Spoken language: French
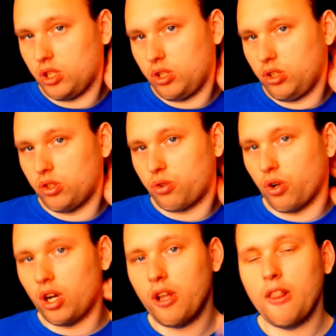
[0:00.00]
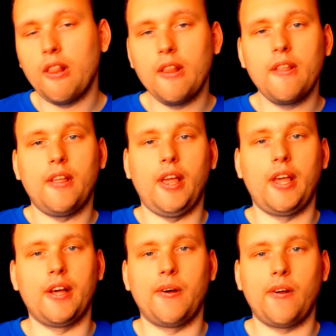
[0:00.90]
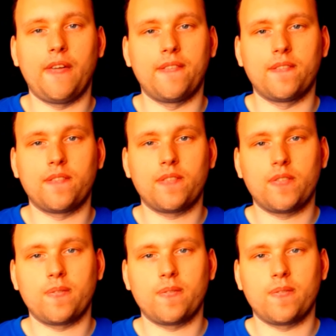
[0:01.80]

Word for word: Donc quoi. Et, euh,